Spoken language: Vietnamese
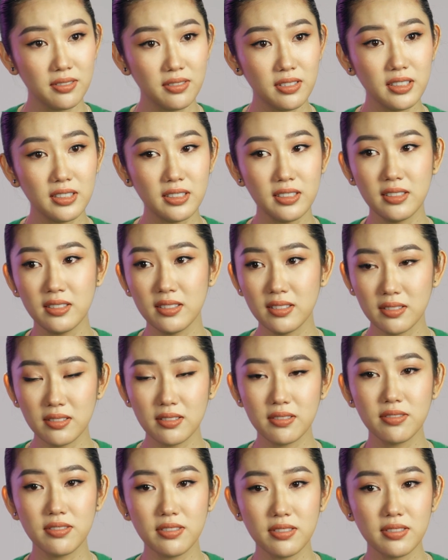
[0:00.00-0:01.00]

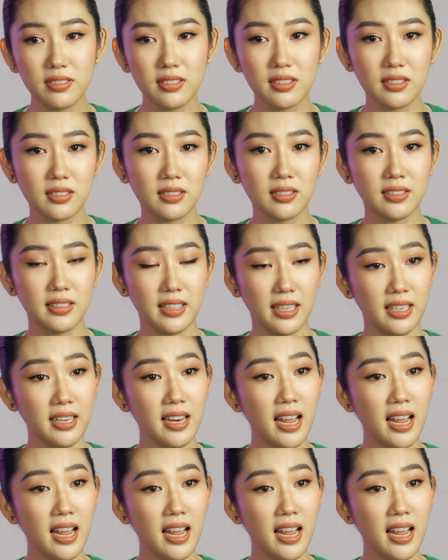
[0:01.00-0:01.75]
phương phương chỉ